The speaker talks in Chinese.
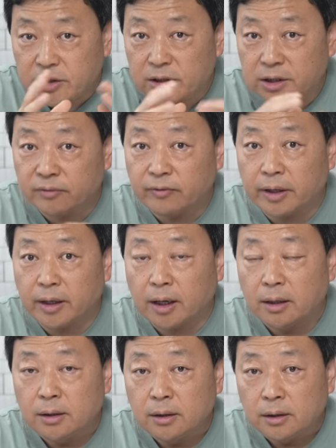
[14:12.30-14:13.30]
摄行为啊
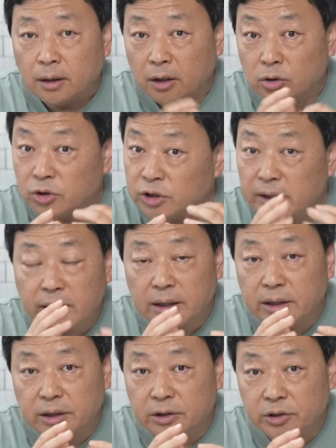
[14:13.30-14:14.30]
啊有商业
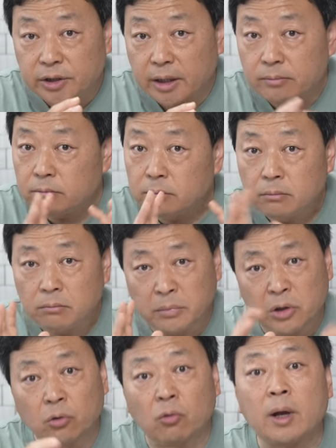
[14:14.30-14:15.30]
利益之间
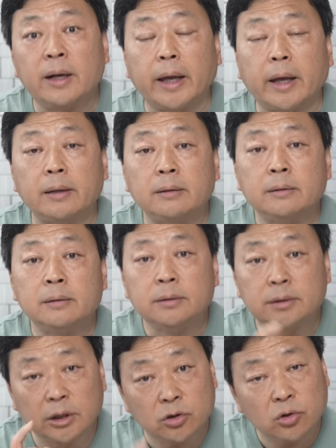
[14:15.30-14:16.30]
没有关联，
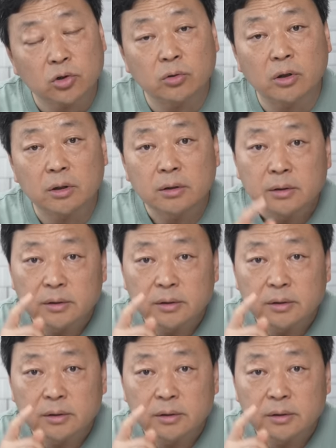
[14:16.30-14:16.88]
也就是说。